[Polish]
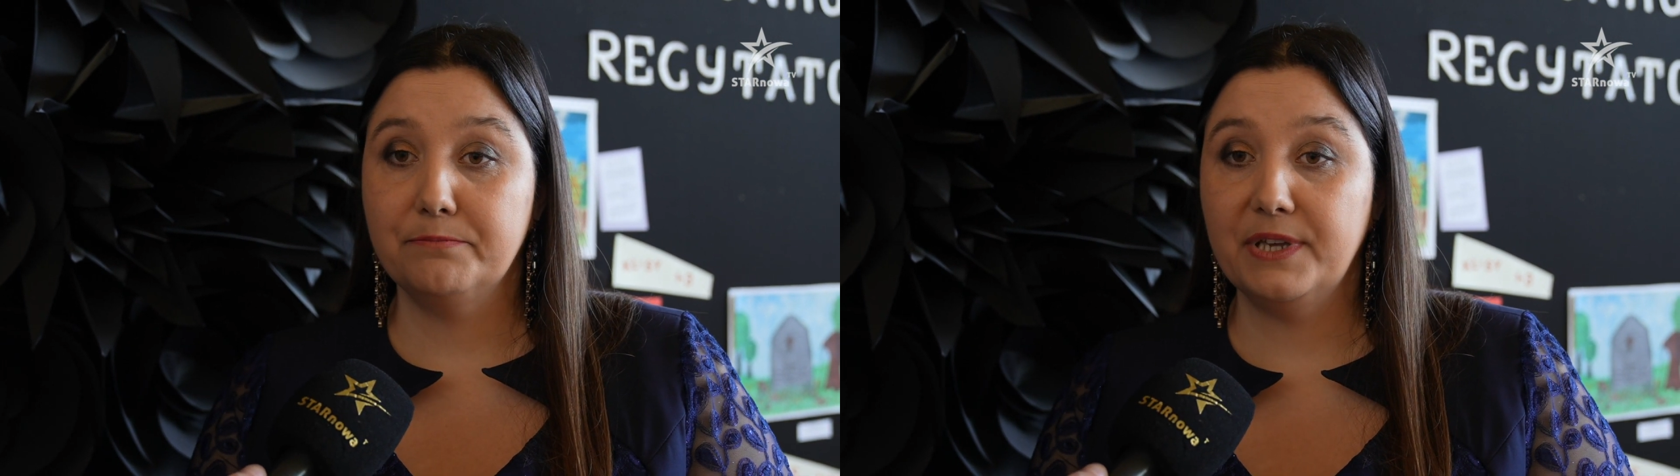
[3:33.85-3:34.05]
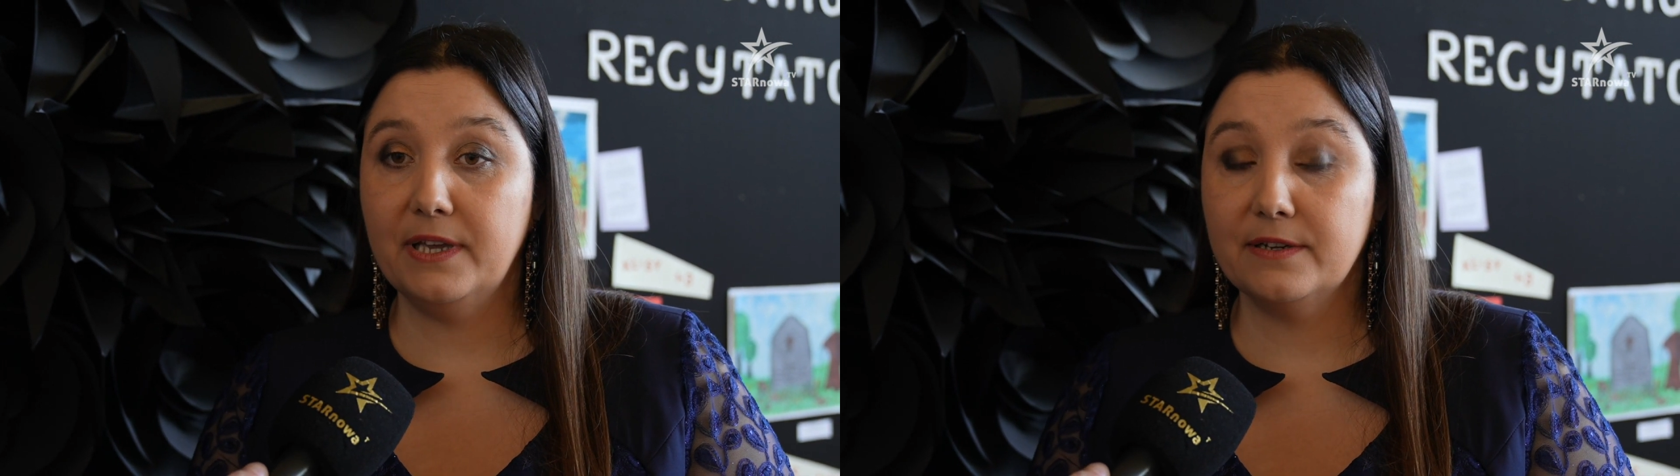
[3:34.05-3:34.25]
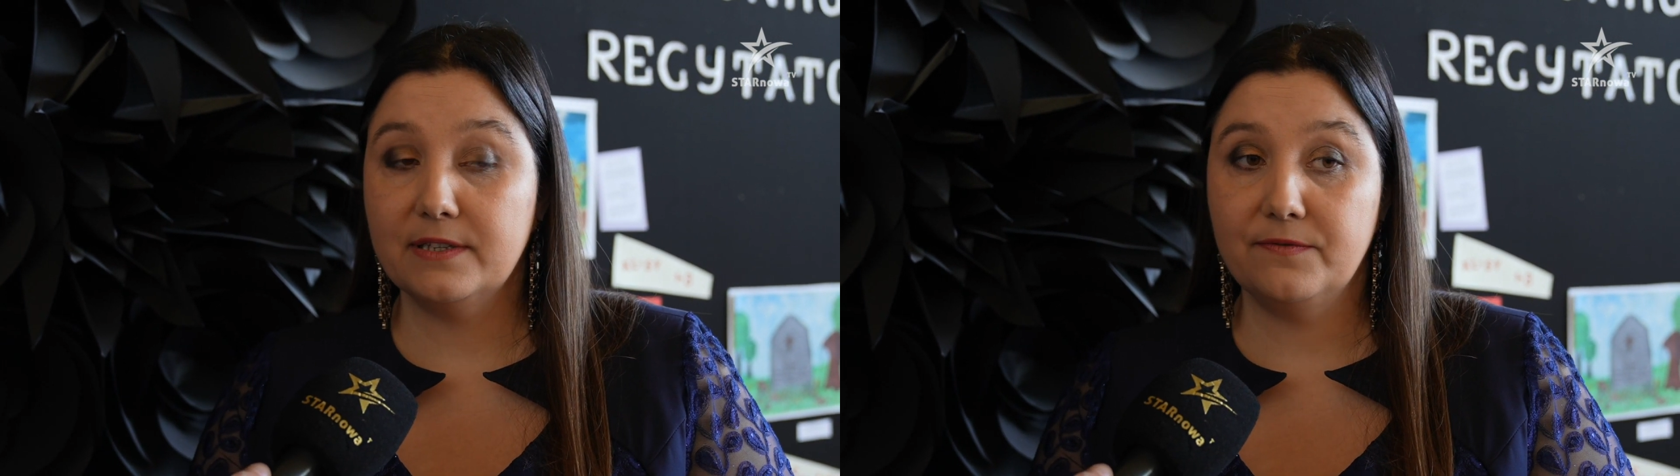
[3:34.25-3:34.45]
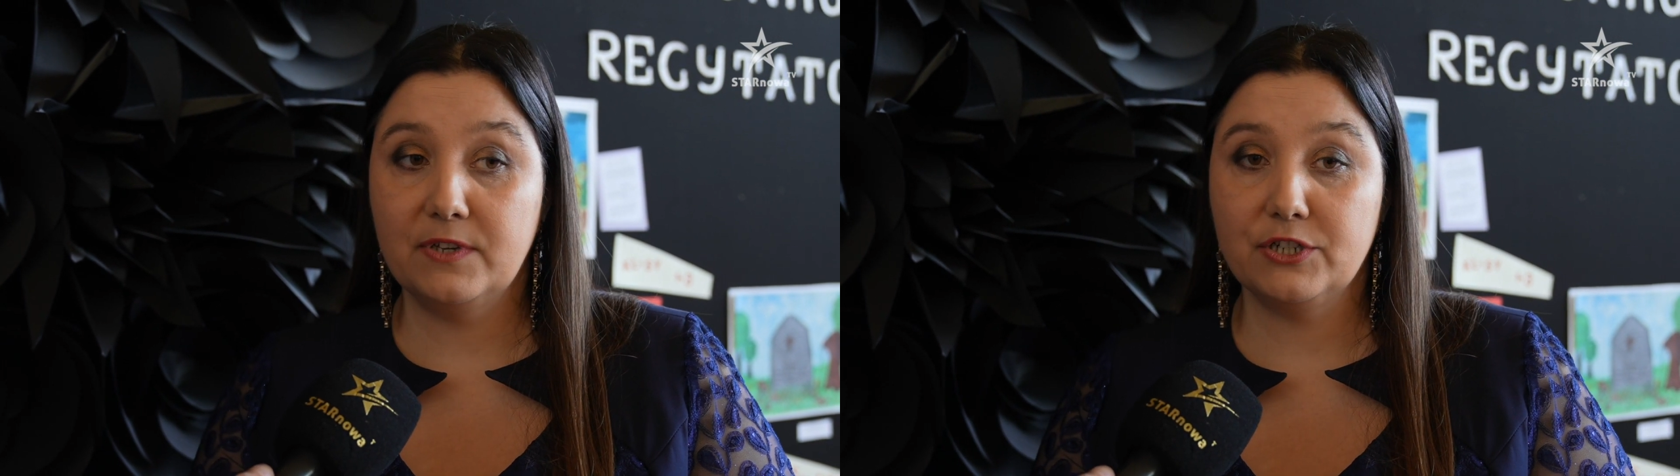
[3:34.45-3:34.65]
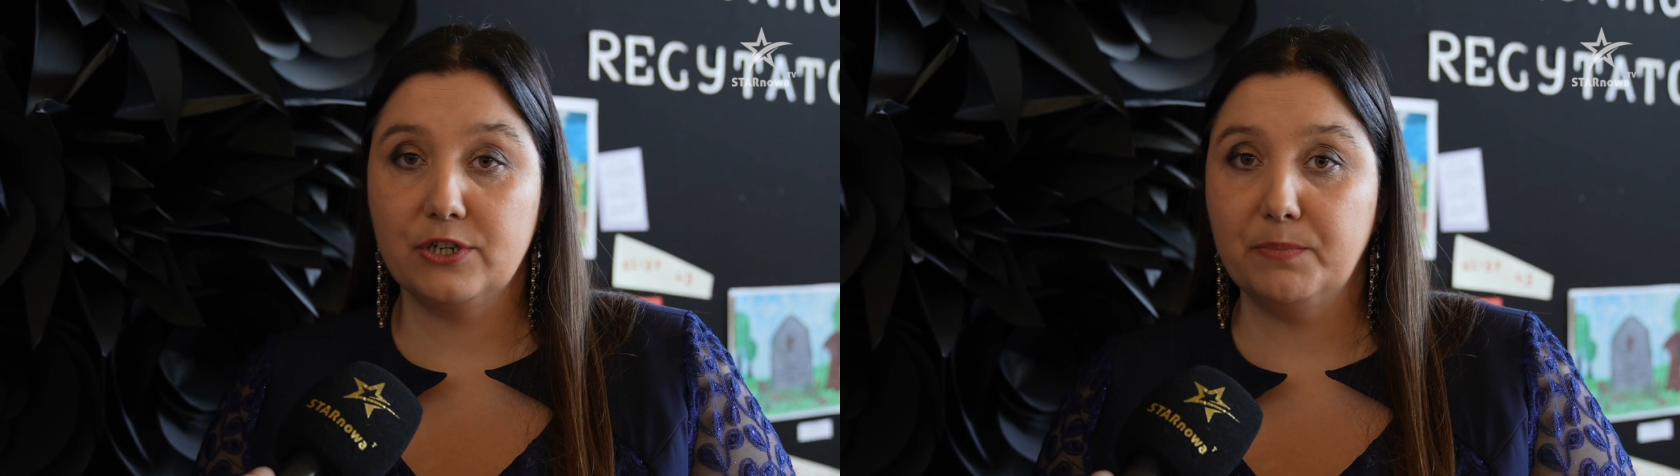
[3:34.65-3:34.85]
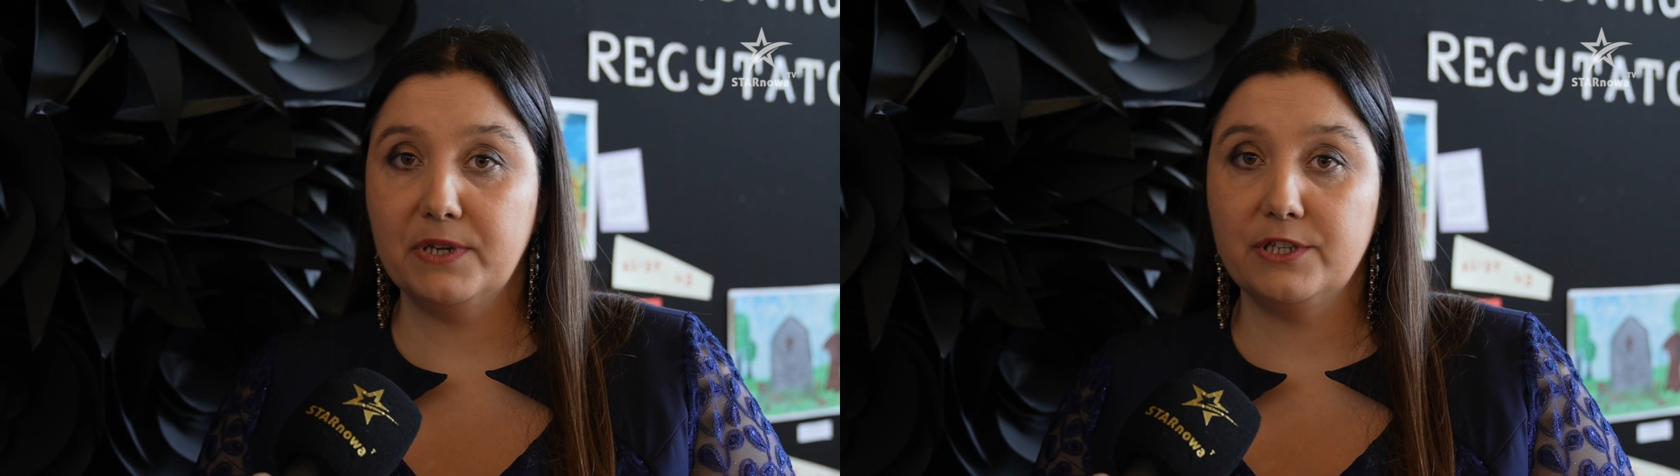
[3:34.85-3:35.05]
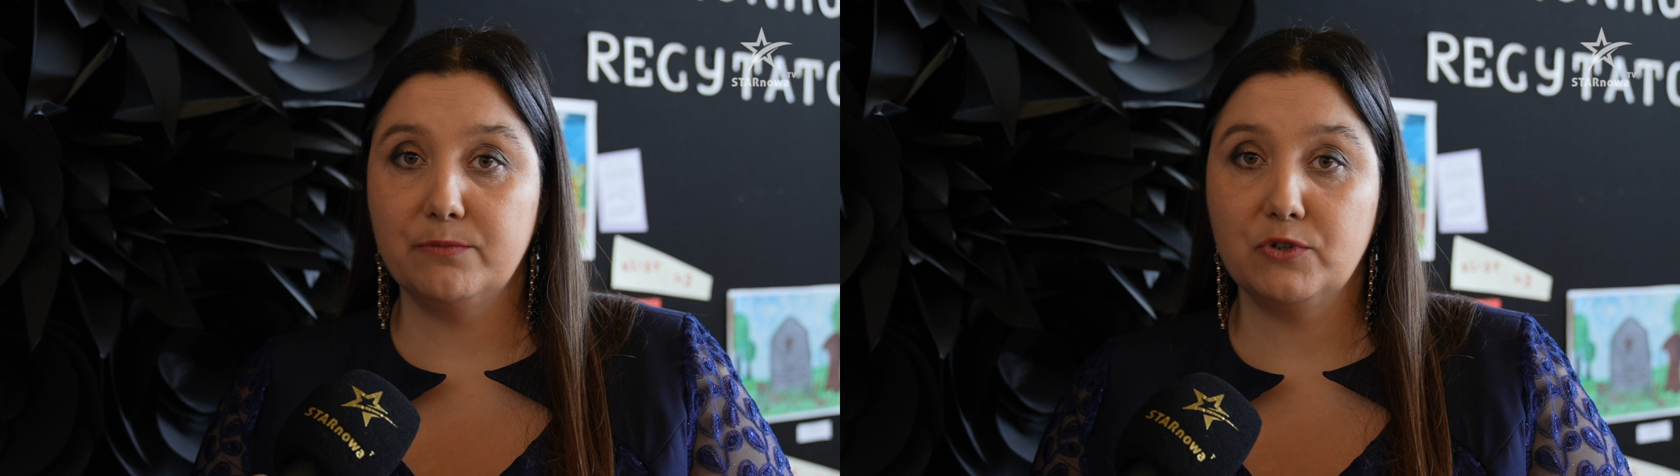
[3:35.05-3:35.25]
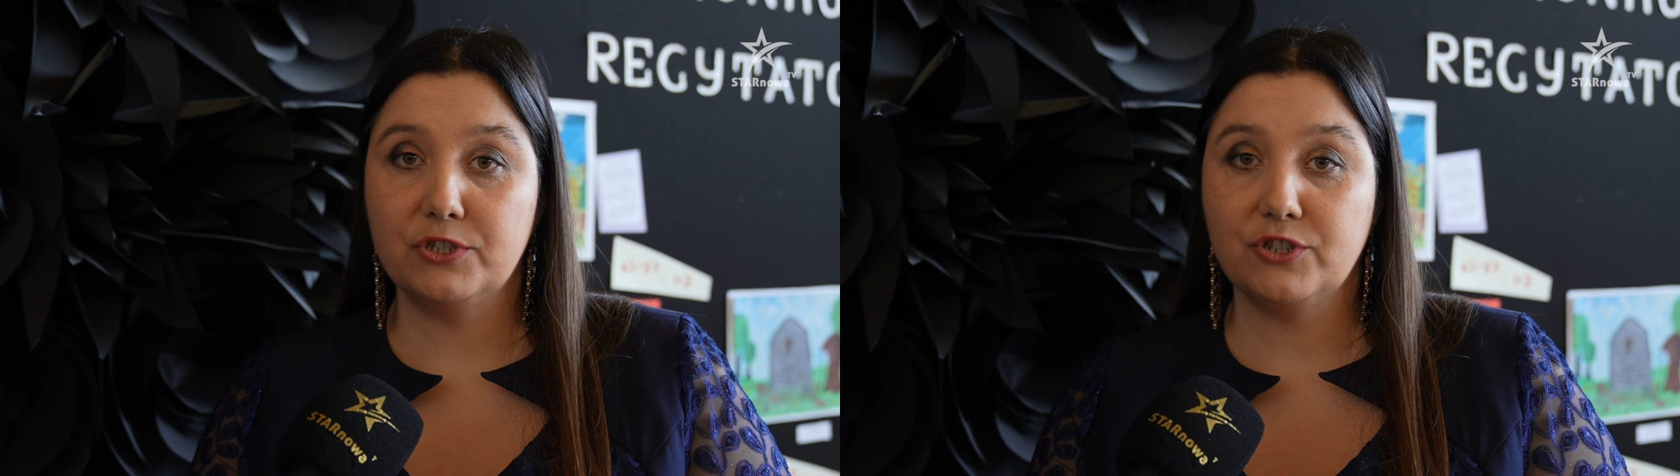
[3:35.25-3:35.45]
Piękne wiersze, pięknie
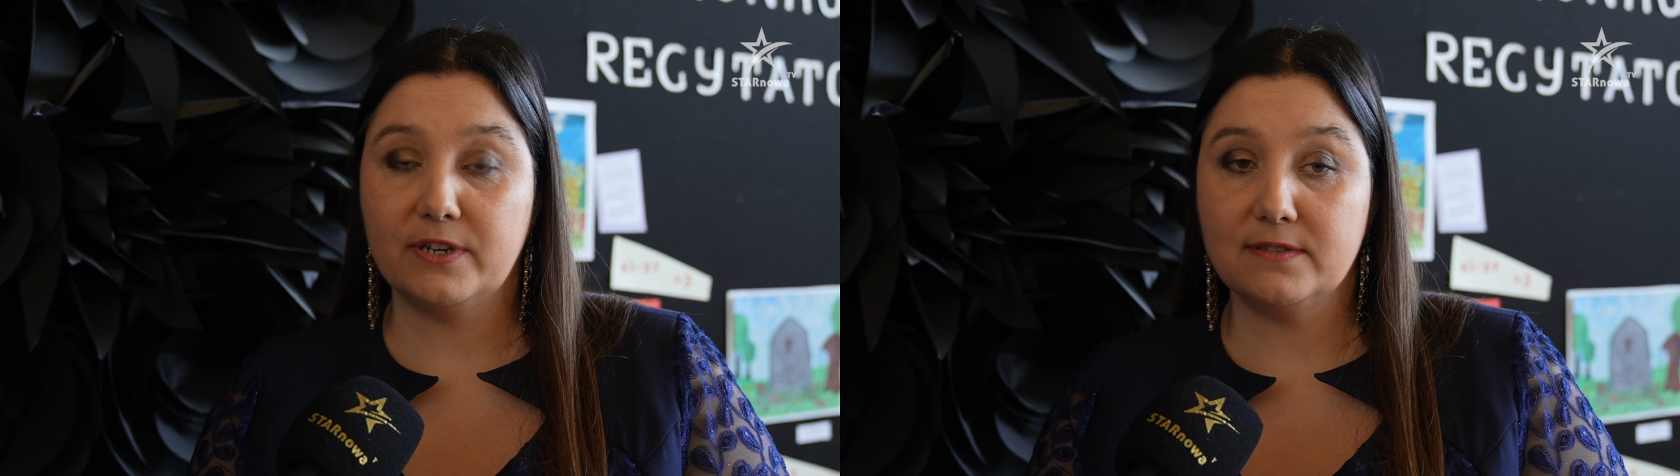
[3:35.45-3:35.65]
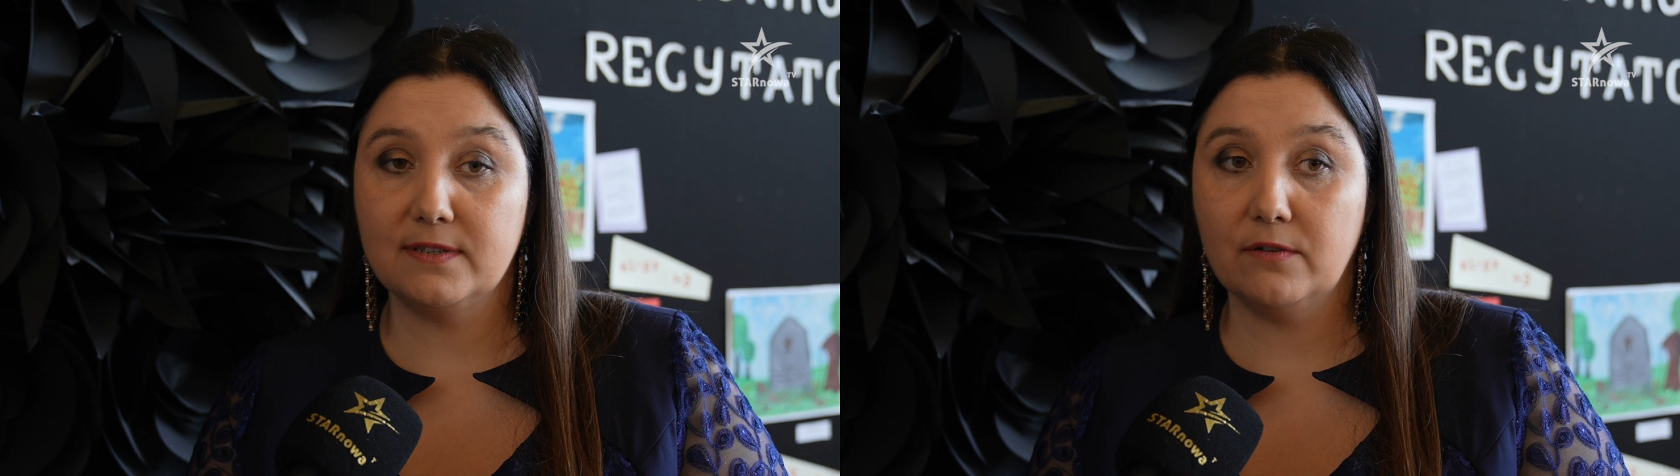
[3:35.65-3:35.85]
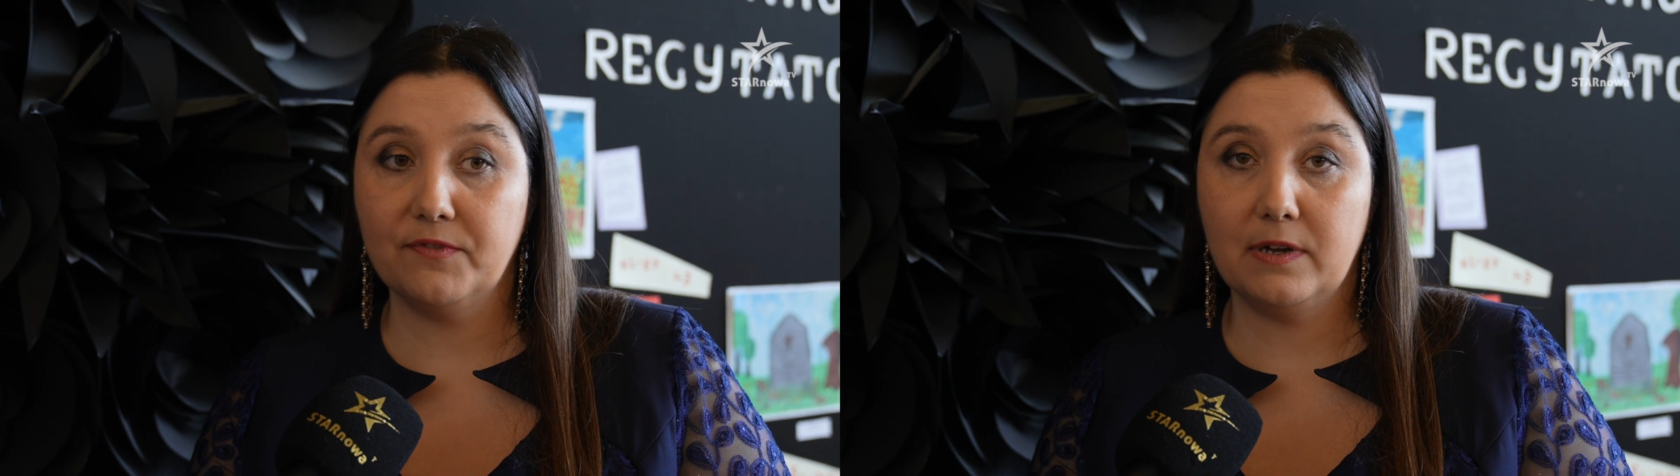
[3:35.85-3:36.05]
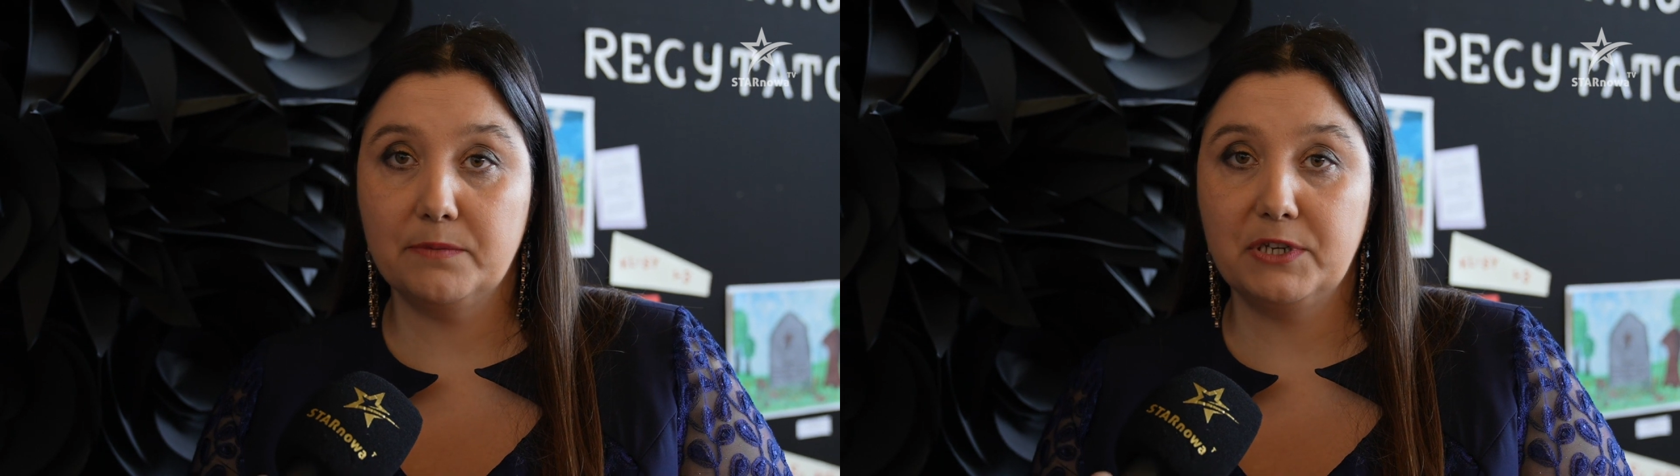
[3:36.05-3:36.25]
młodzież recytowała.